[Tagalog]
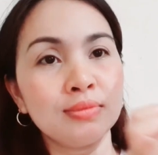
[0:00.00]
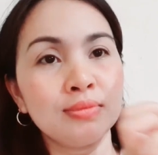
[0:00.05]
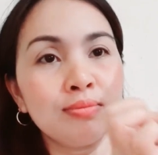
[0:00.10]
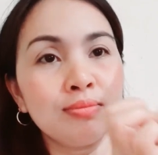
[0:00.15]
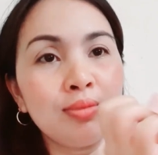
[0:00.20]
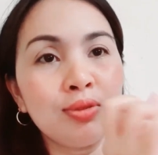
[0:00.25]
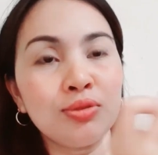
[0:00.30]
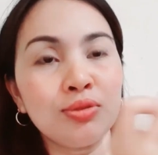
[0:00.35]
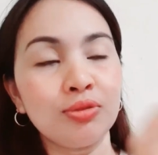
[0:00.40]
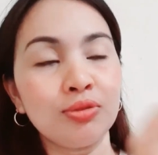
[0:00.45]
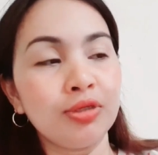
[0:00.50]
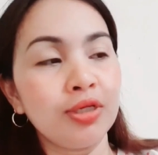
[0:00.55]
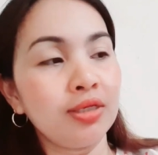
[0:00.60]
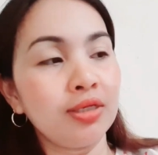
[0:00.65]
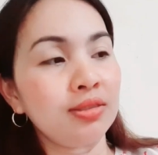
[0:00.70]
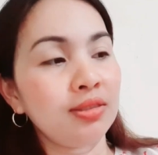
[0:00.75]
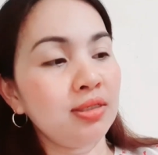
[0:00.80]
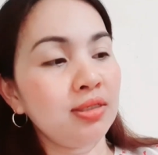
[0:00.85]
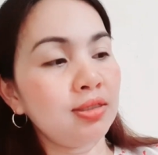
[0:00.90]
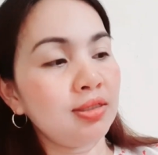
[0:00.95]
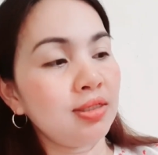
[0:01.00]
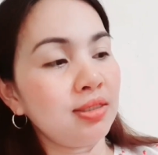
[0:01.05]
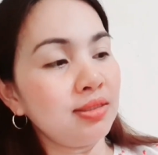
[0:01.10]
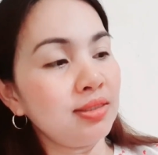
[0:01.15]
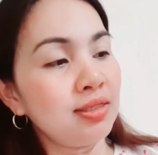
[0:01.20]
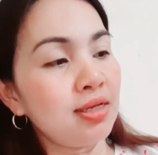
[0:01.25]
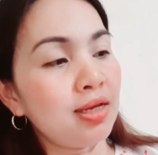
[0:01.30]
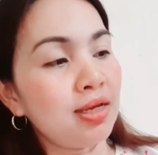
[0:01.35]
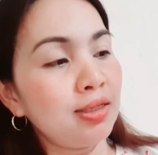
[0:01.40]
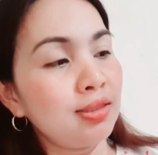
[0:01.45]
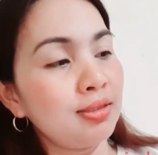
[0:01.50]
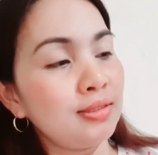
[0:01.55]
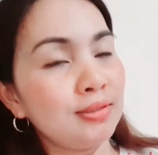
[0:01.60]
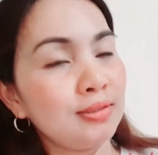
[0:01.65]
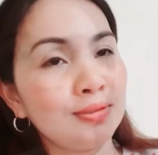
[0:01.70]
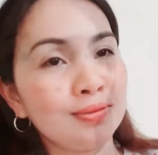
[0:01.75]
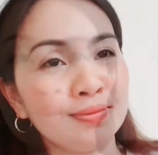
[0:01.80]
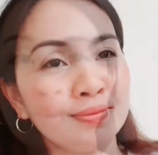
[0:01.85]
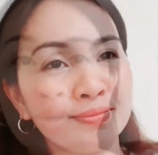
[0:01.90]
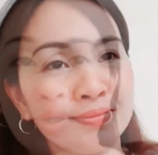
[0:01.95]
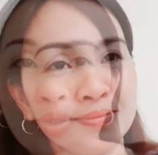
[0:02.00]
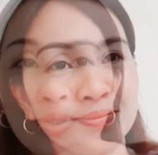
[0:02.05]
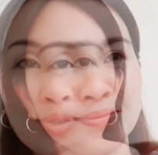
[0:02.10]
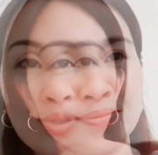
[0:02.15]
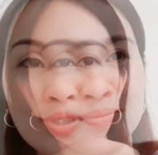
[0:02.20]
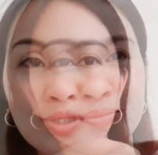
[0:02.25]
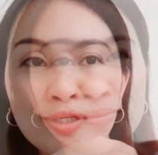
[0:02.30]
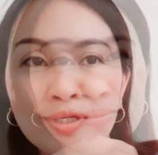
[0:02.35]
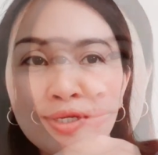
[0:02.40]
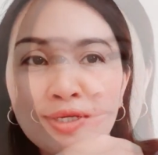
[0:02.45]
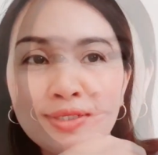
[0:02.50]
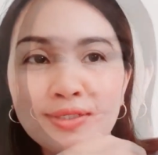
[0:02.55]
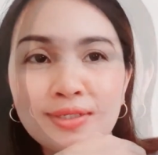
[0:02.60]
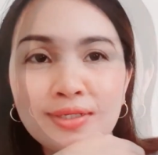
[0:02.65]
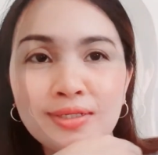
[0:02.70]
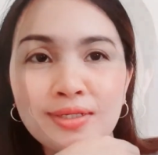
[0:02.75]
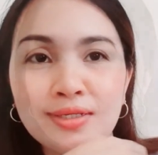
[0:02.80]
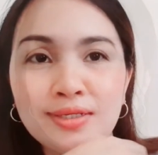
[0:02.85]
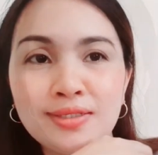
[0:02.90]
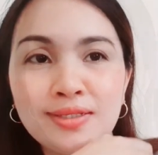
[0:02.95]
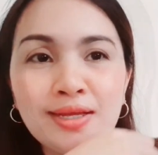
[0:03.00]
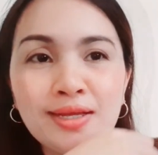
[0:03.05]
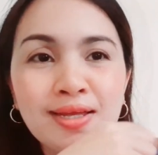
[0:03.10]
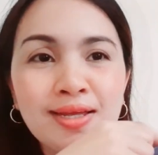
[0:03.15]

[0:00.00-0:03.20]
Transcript: Victoria's Secret guys. Ayun siya guys, ang ganda.